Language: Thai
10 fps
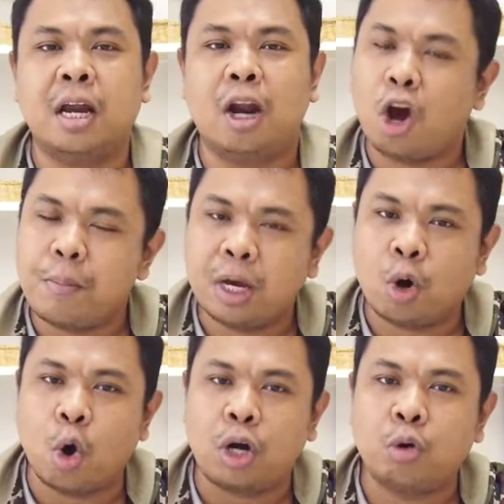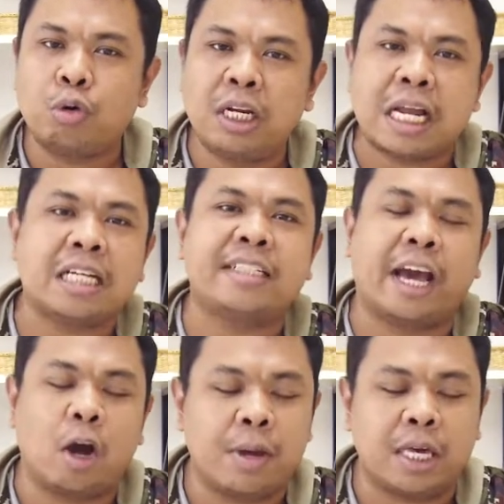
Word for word: แล้วก็มีโค้ดนู่นนี่นั่นใส่เข้าไป